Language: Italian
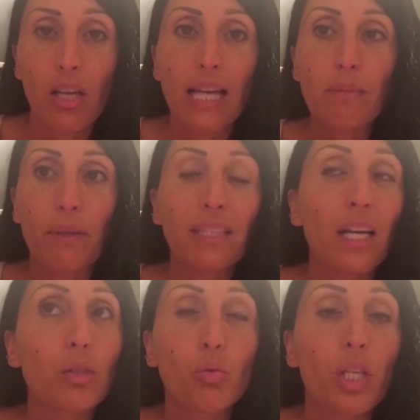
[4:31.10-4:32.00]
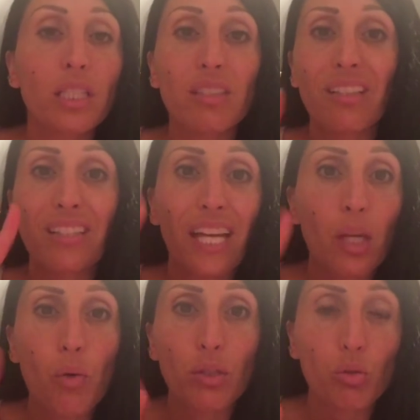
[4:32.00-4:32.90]
aspetta che tu rientri, te tieni
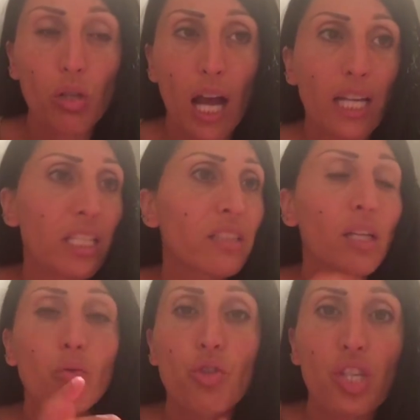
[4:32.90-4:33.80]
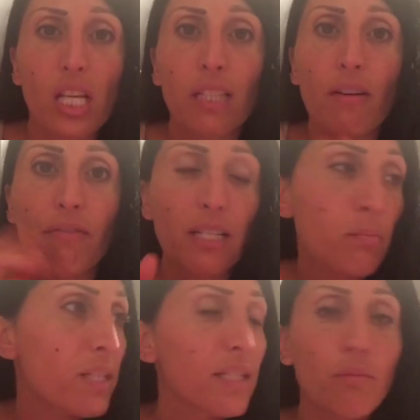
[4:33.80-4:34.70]
quattro cani, te cucina, te va a fare la
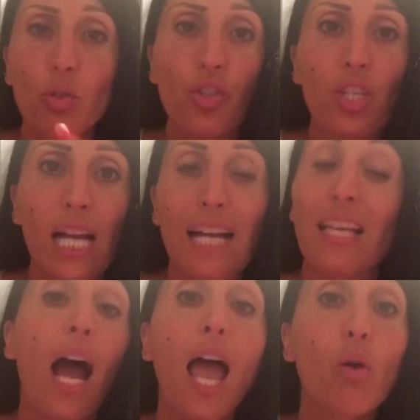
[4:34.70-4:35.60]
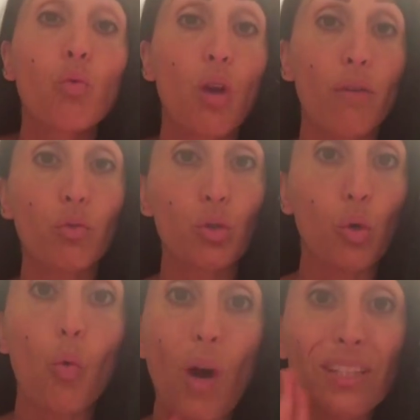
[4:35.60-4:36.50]
spesa, te pulisce casa, è un
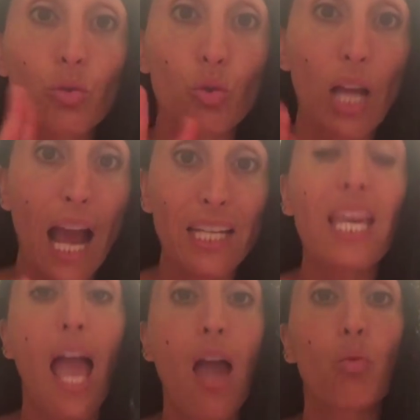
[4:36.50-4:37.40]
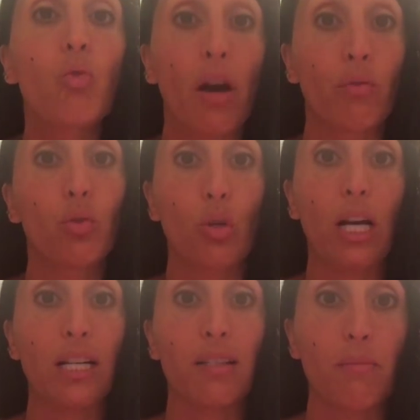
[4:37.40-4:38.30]
lavoro, quattro cani è un lavoro a
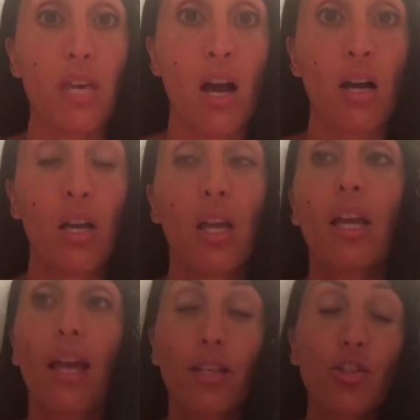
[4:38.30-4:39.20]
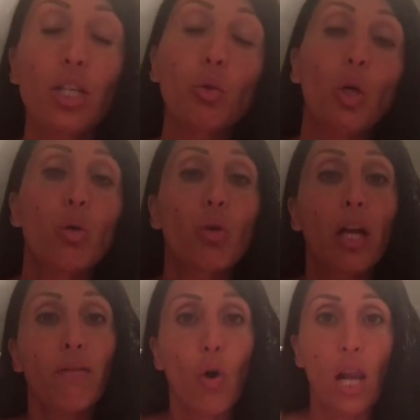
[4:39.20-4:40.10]
casa mia. E certo che lui la
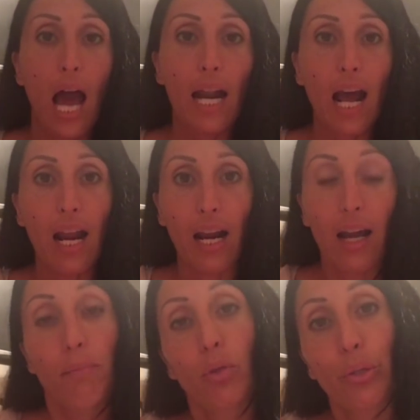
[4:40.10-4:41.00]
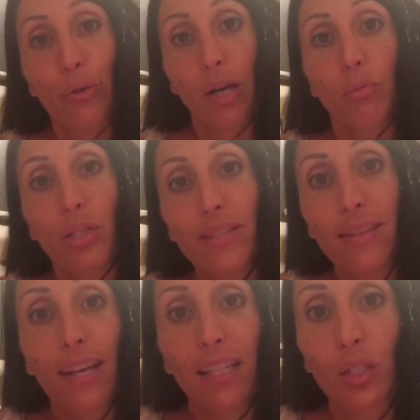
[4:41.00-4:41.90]
rivola rara, e moglie tocca
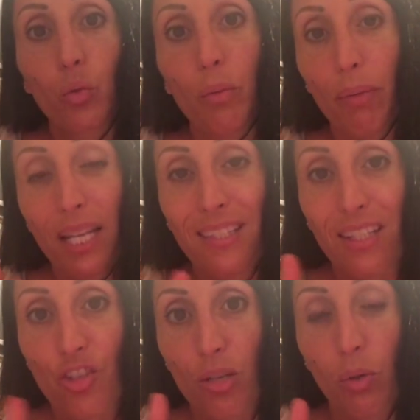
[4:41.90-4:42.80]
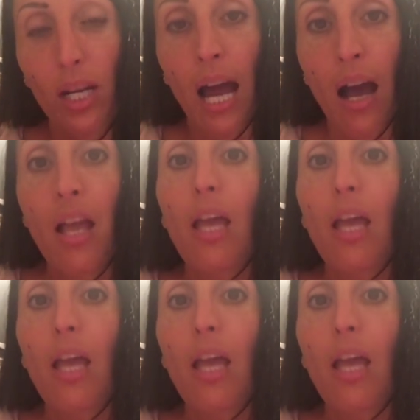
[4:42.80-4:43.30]
pulisse i cani lui, in palestra non ci può andare,